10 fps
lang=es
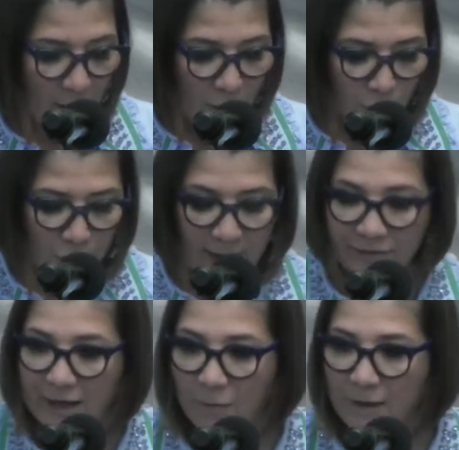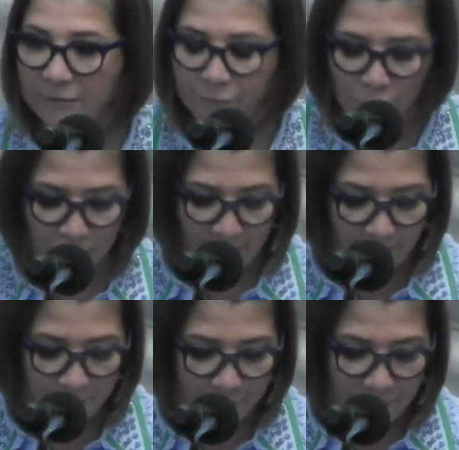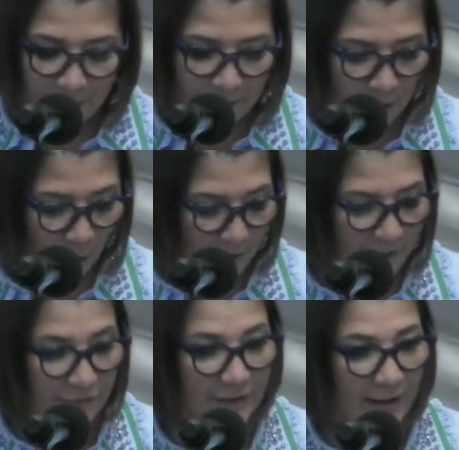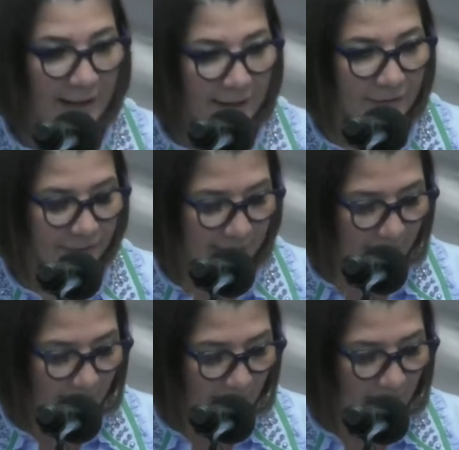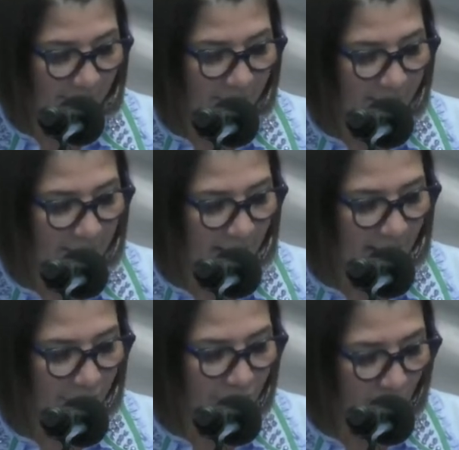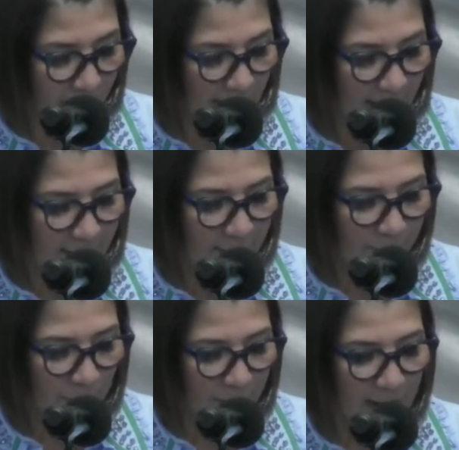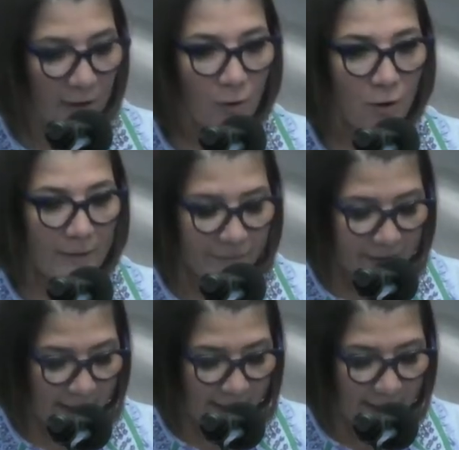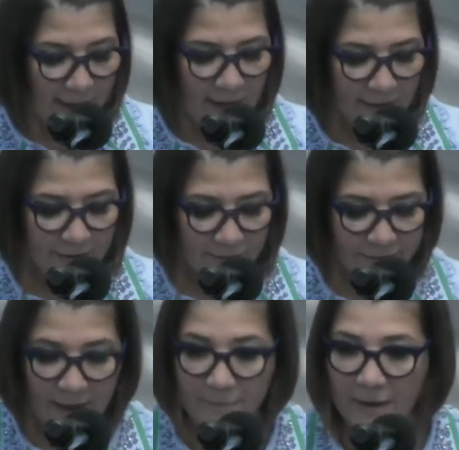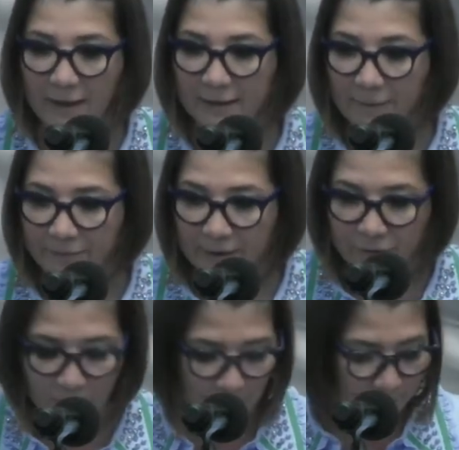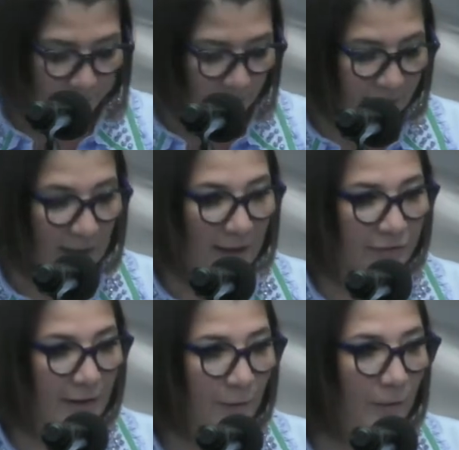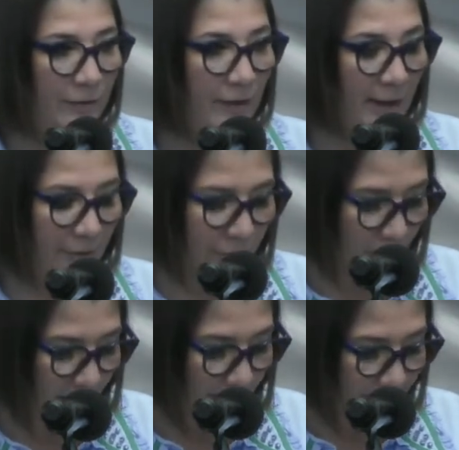cuyas aguas fluyen de oeste a este, afectará zona y podría colapsar el sistema de captación de las aguas de la zona.